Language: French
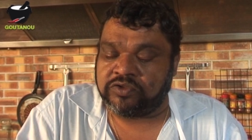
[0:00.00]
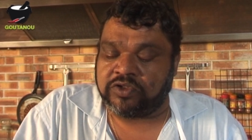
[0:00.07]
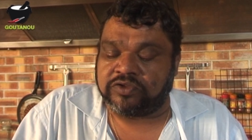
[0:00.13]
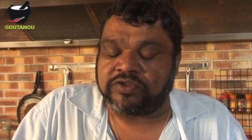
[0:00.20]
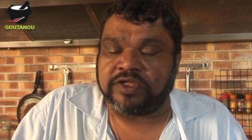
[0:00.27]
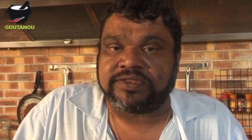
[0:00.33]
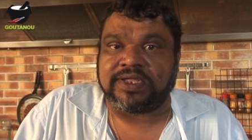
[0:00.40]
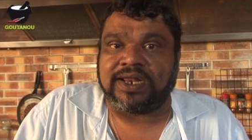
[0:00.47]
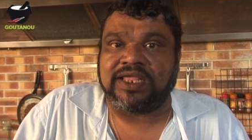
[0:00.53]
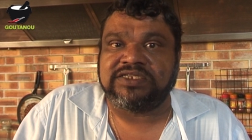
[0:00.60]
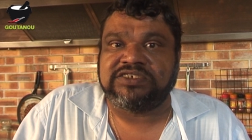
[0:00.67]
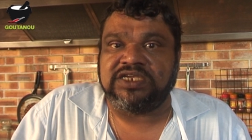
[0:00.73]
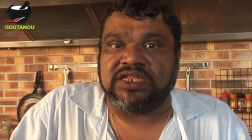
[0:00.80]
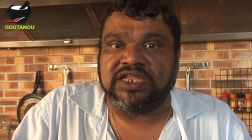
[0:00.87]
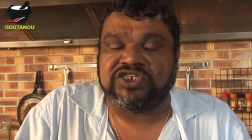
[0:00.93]
dans un
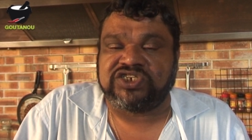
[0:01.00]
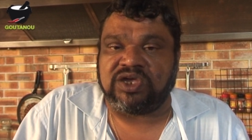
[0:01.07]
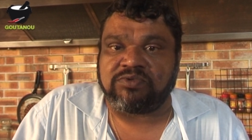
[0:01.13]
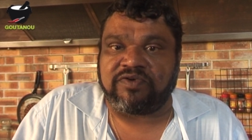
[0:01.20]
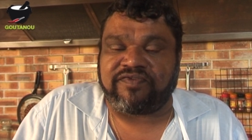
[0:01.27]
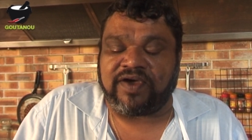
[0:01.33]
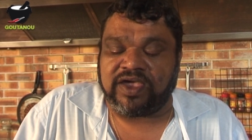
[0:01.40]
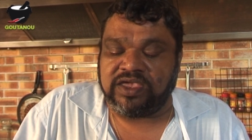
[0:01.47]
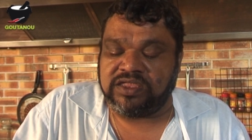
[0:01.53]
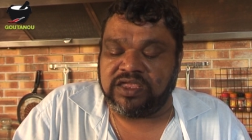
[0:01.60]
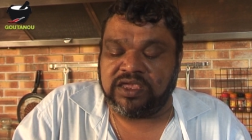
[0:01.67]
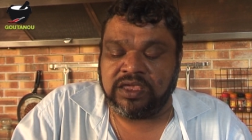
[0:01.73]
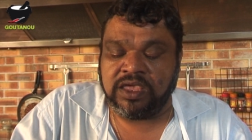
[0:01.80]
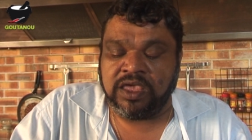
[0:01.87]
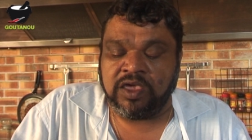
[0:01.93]
saladier légèrement
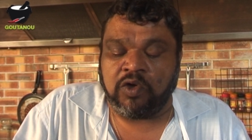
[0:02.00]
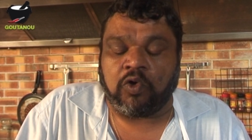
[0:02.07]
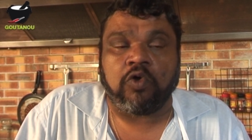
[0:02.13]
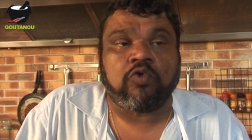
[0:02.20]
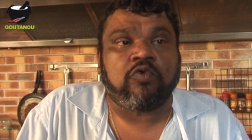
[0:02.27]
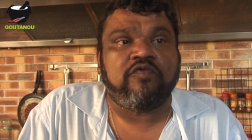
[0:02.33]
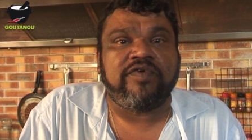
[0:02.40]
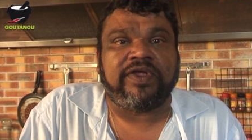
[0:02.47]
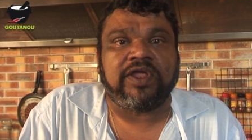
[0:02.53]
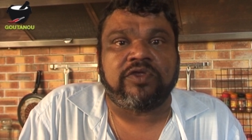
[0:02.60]
fariné, recouvert